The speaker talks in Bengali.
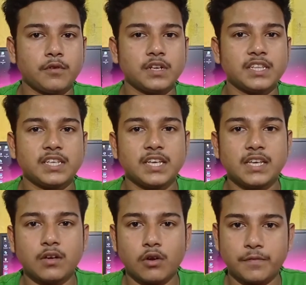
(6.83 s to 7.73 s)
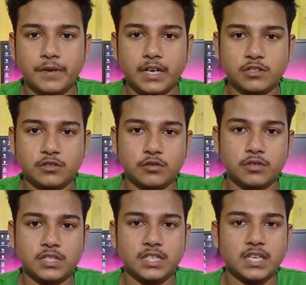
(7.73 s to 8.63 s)
ফোনটিতে কী কী কনফিগারেশন
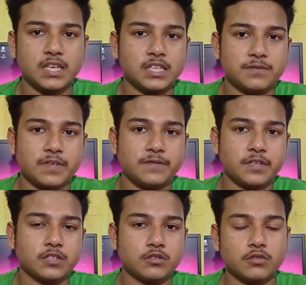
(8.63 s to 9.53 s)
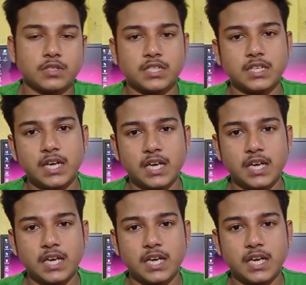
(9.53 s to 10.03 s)
রয়েছে কী কী স্পেসিফিকেশন রয়েছে